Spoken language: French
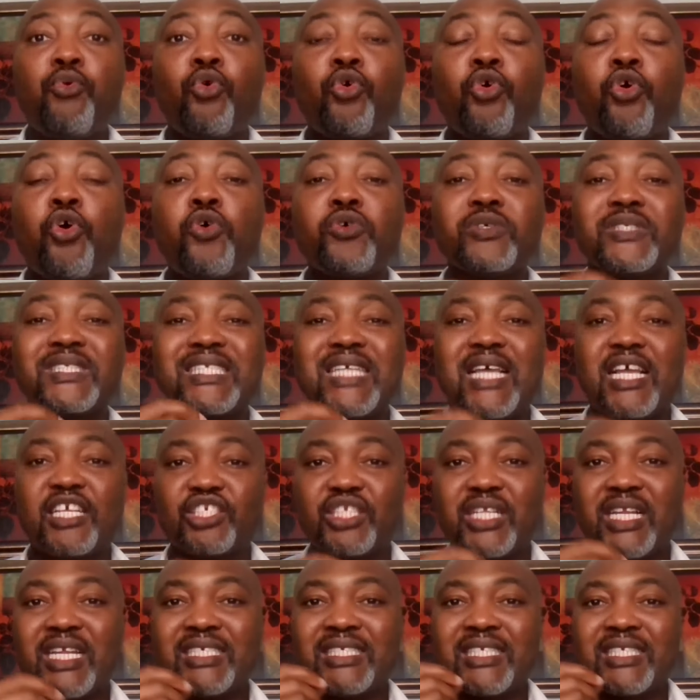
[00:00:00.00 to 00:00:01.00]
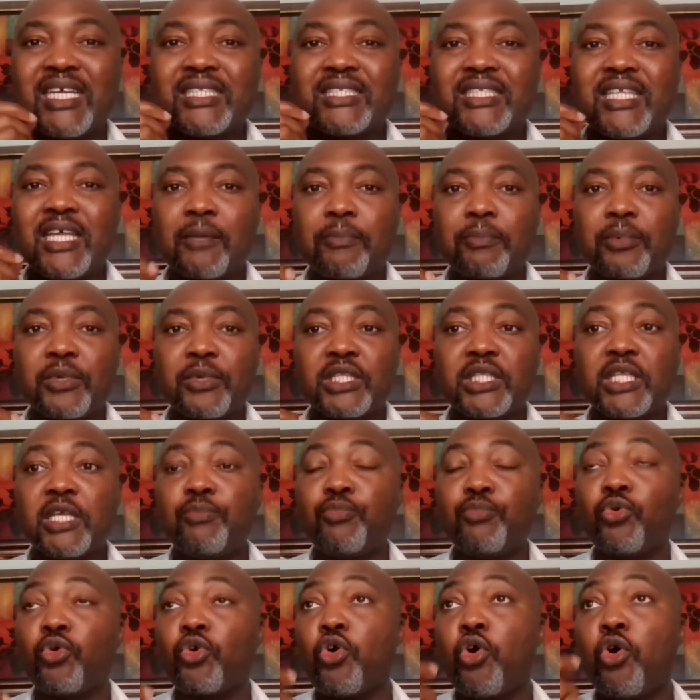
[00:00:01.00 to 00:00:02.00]
pour qu'on sache les
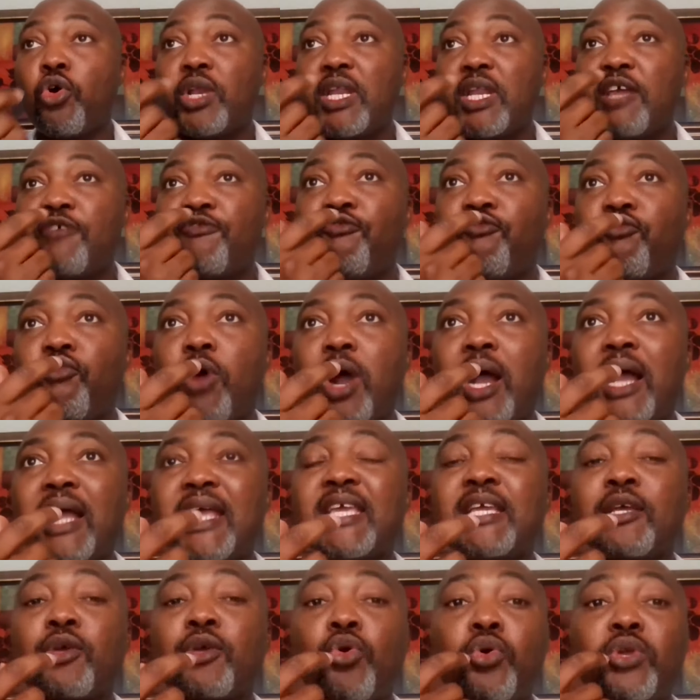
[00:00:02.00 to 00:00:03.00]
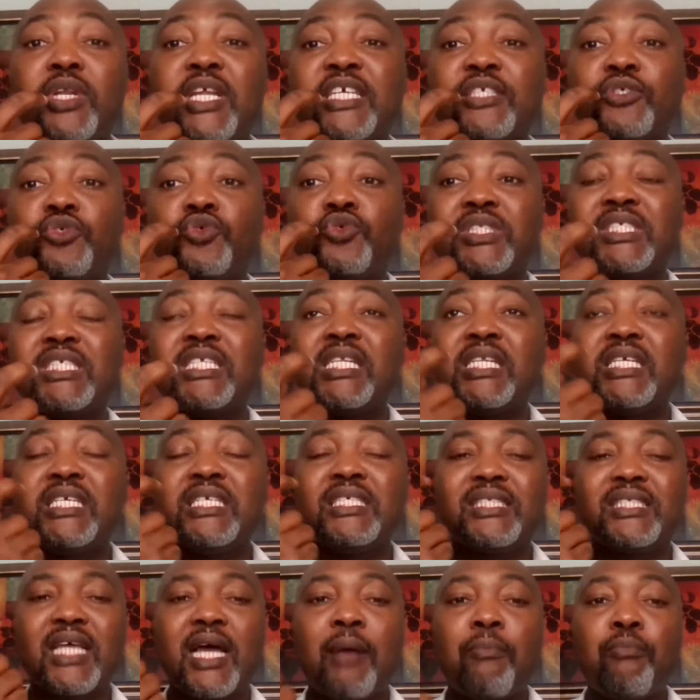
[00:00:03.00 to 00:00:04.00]
interpréter, pour qu'on les voit et qu'on les
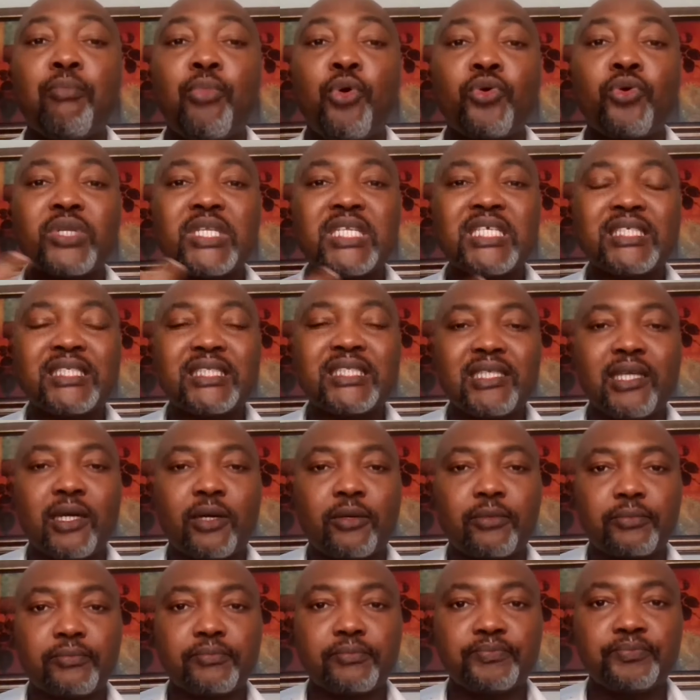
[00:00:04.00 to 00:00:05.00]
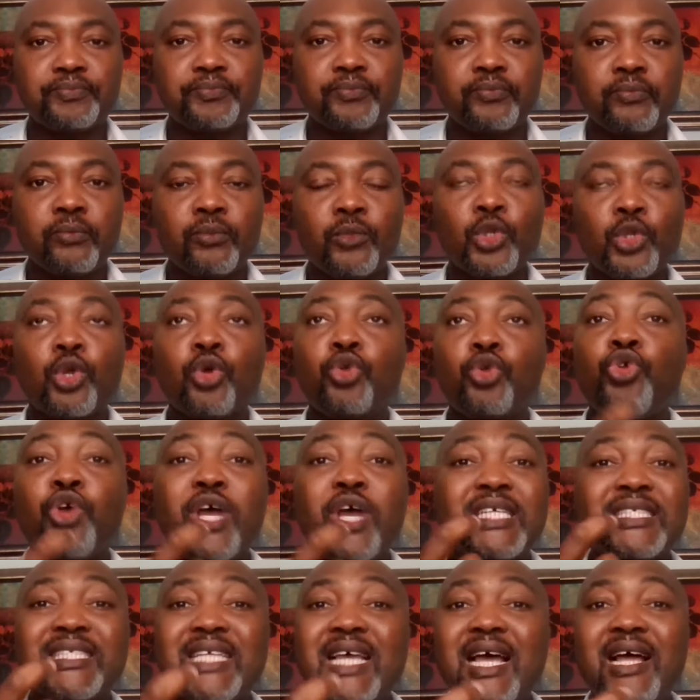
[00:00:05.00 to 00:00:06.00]
utilise à bon escient.
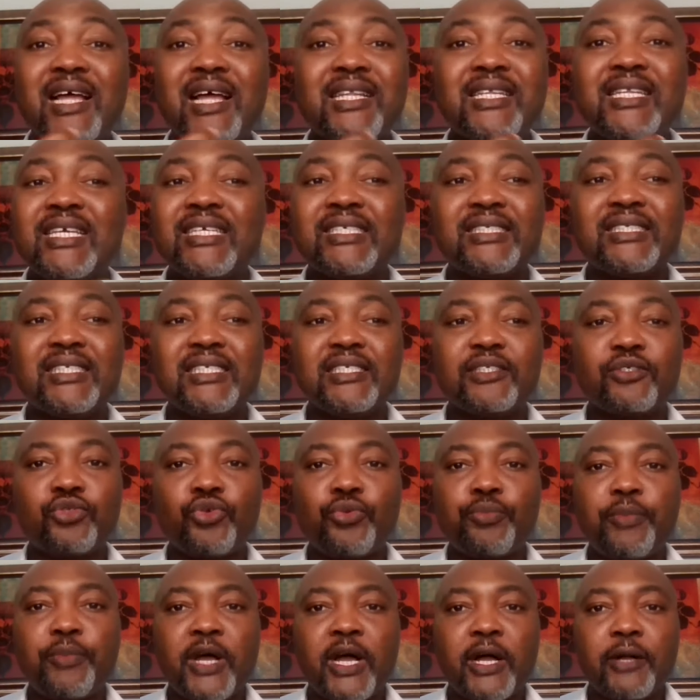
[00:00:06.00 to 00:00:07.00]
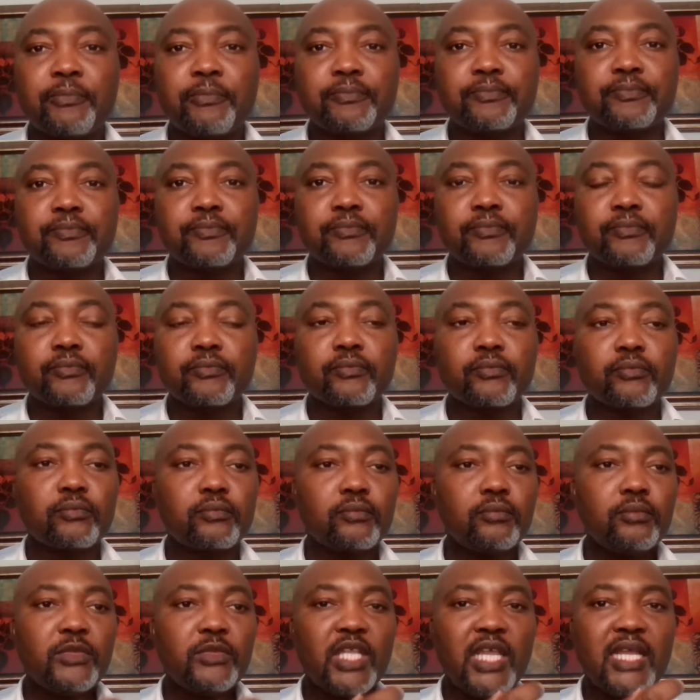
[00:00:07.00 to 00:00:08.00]
Le hasard n'existe pas.
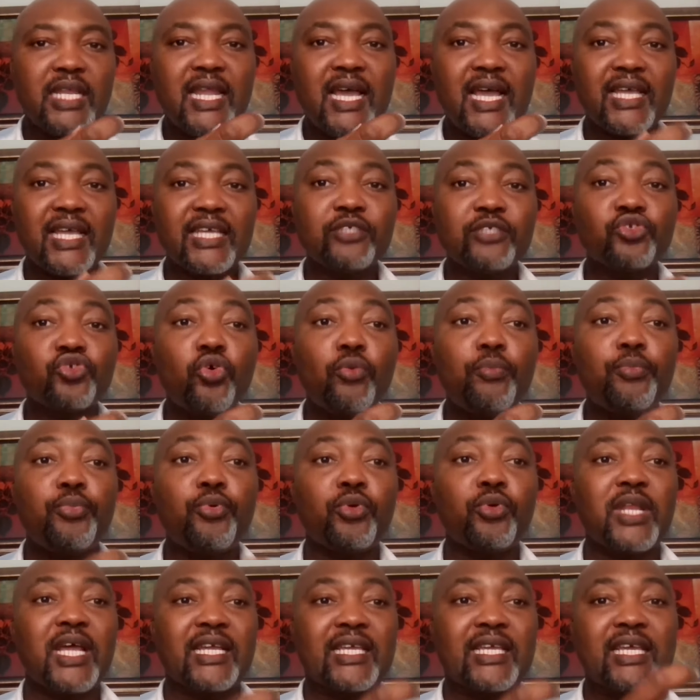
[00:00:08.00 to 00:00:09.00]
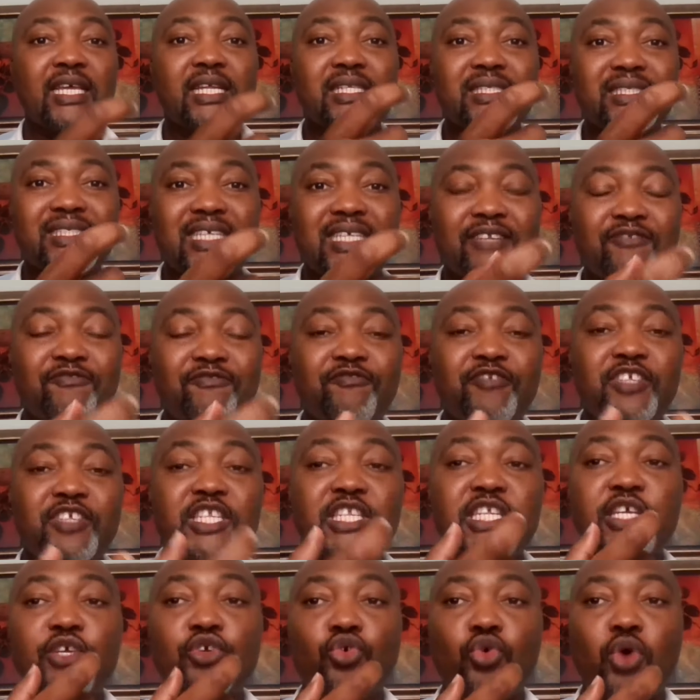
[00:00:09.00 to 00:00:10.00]
La raison pour laquelle cette
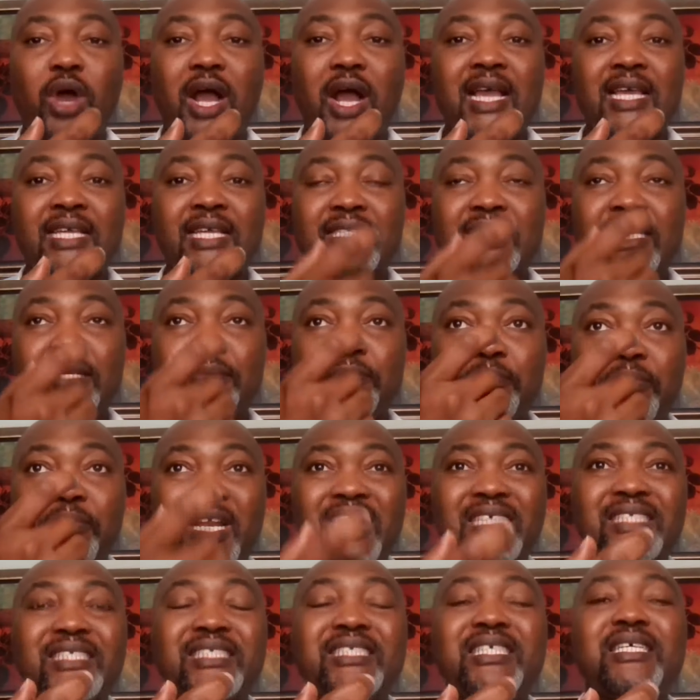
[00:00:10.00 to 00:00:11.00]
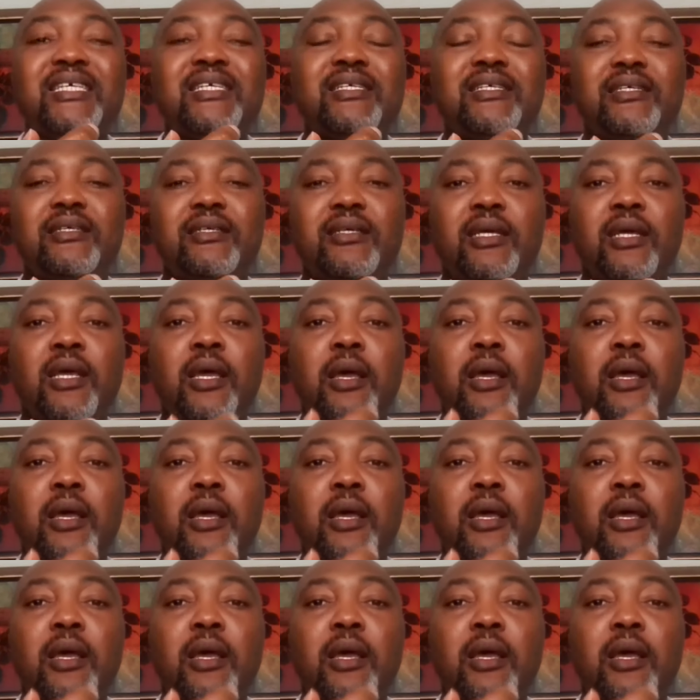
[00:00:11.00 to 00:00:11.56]
vidéo a été placée